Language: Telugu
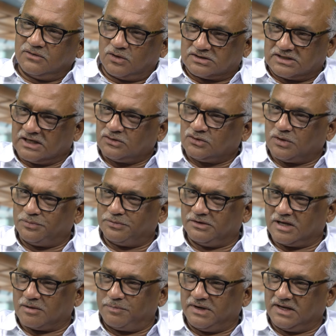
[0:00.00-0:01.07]
ఒక సంక్షోభం
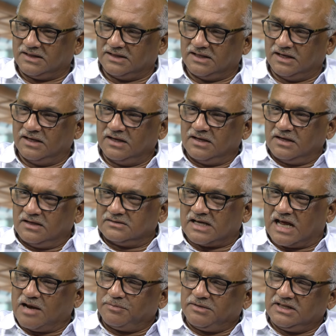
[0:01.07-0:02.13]
ఏర్పడింది
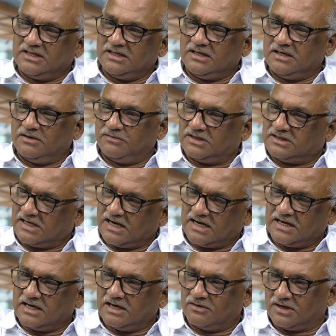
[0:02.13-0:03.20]
చాలామంది
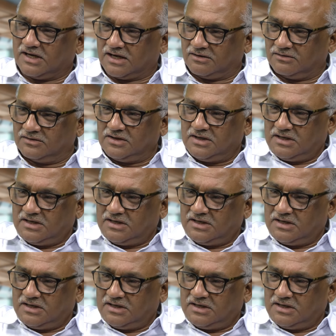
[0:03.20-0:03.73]
వ్యతిరేకంగా ఉన్నారు